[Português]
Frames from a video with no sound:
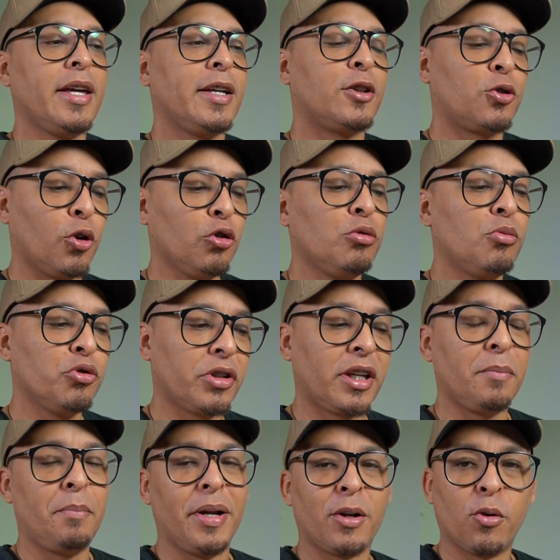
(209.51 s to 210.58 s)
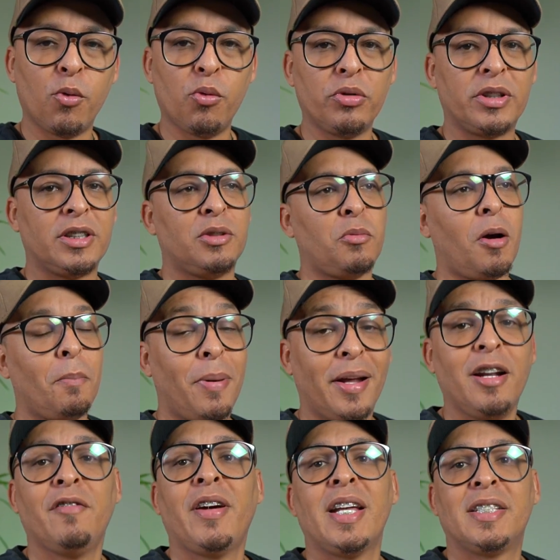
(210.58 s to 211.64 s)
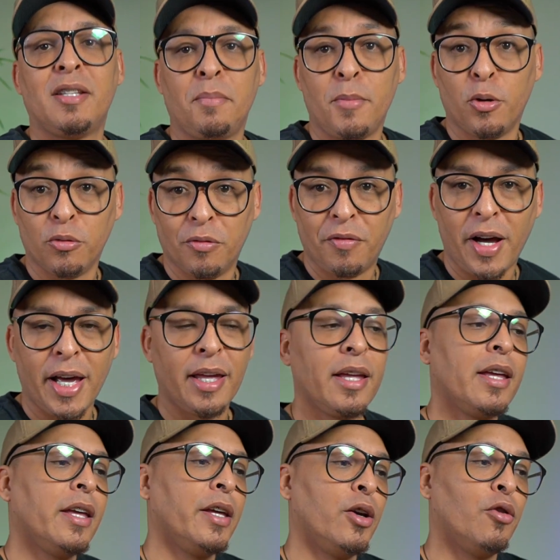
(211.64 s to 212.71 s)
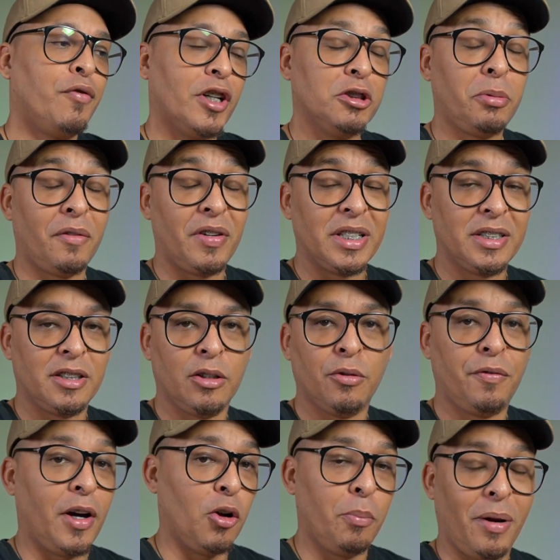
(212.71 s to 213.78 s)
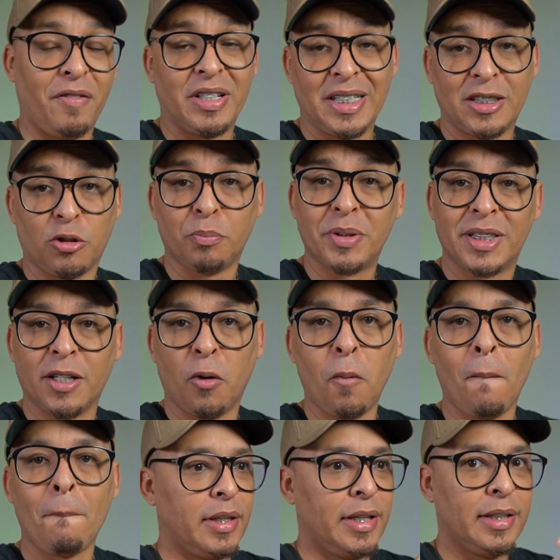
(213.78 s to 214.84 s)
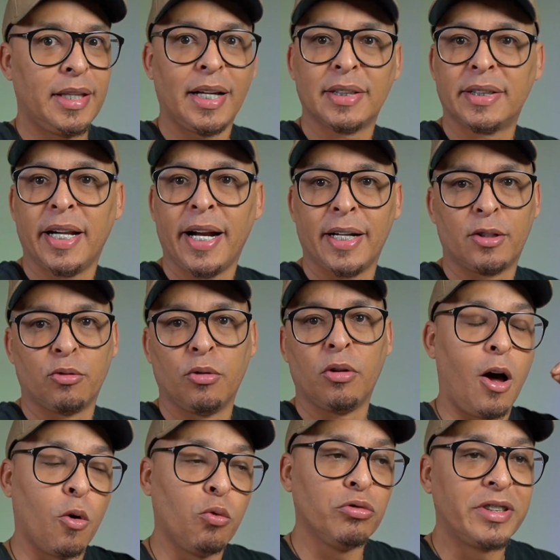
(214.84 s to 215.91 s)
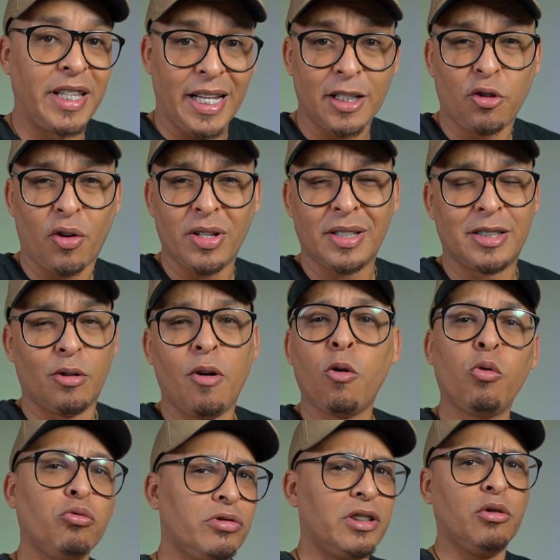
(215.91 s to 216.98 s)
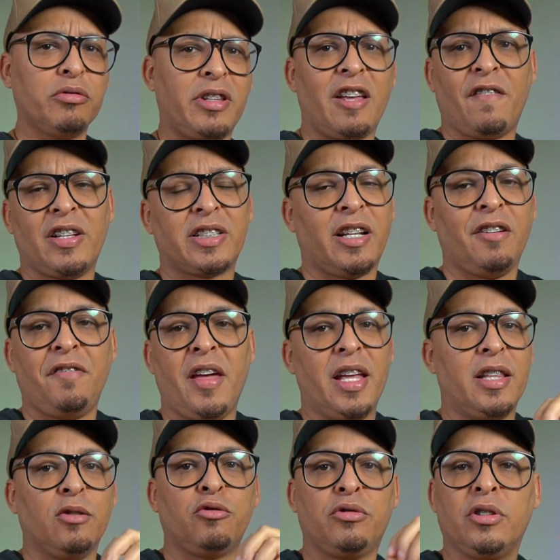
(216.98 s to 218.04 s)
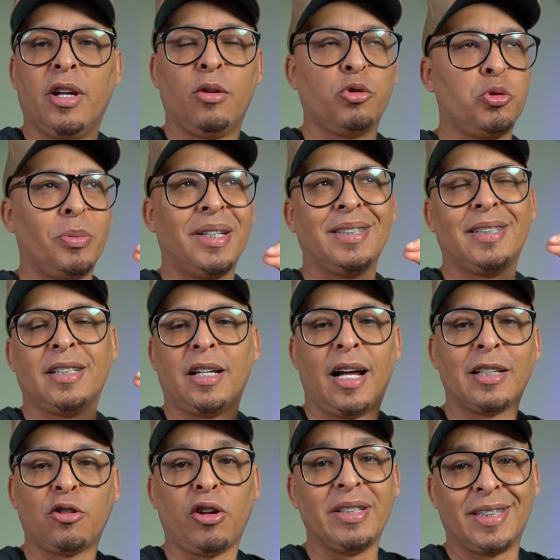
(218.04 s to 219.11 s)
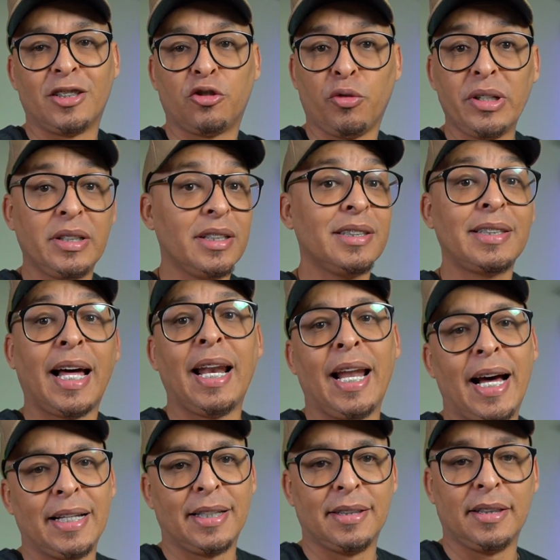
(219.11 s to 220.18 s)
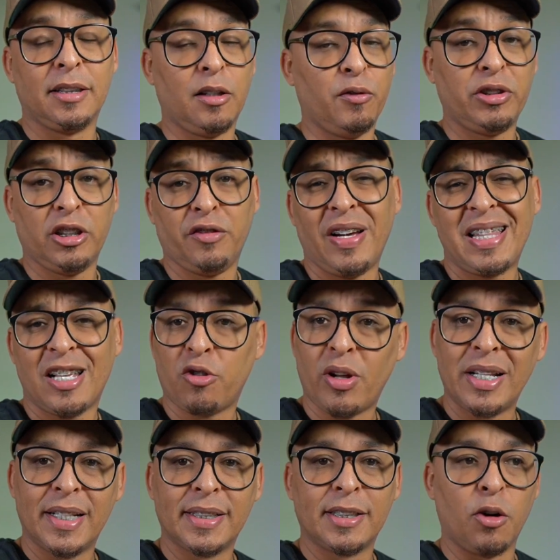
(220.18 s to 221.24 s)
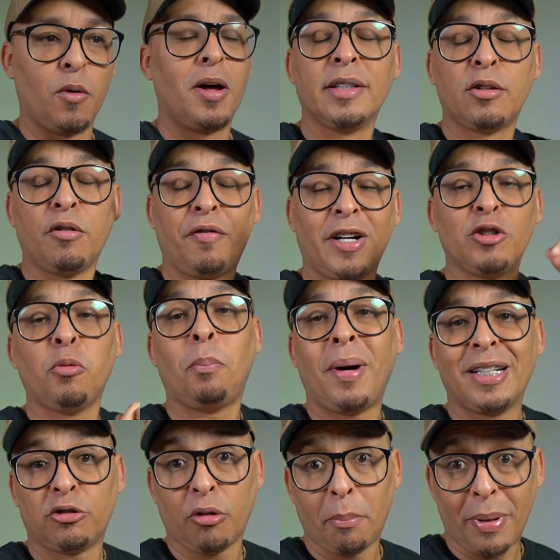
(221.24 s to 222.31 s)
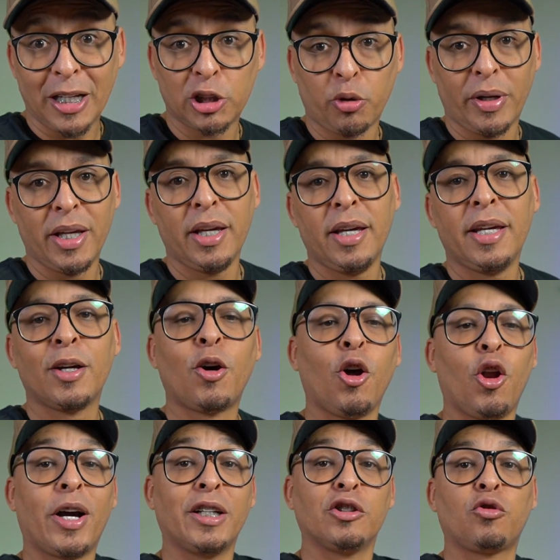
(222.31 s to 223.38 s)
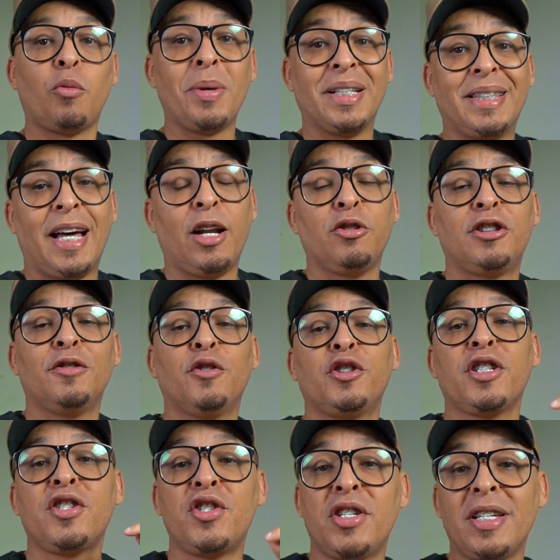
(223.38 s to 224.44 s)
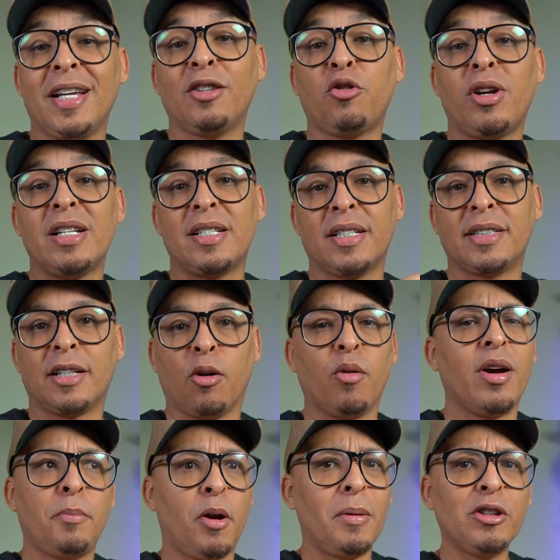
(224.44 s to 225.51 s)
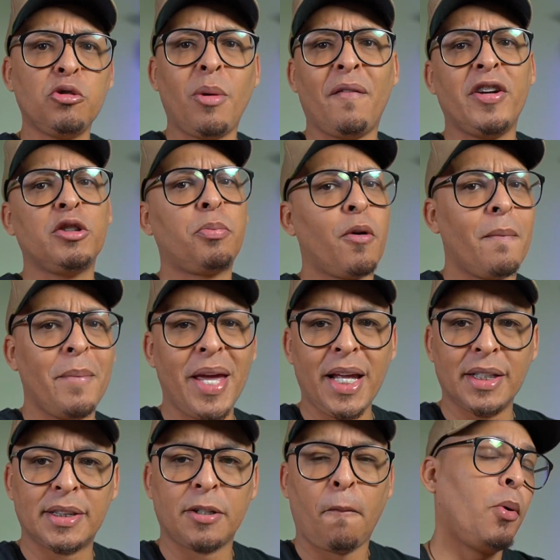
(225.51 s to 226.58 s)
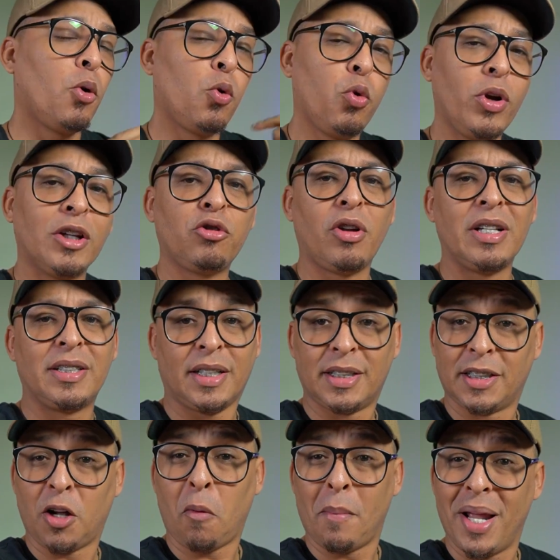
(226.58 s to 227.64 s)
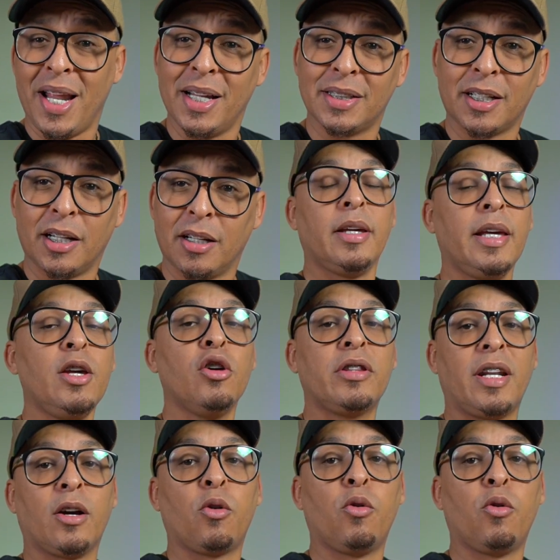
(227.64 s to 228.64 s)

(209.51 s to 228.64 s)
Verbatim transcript: E todo mundo que pergunta se meu aparelho vai receber ou não vai, eu, faço pra faz... eu falo para fazer essa opção e dá certo. Alguns têm atualização, alguns não têm, vai escrever aí, não, a última atualizações instaladas, então você não vai ter atualização. Então faz o passo a passo aí e coloca aí nos comentários se você tinha atualização. Pelo menos uma vez por mês, procura atualização, beleza? E outra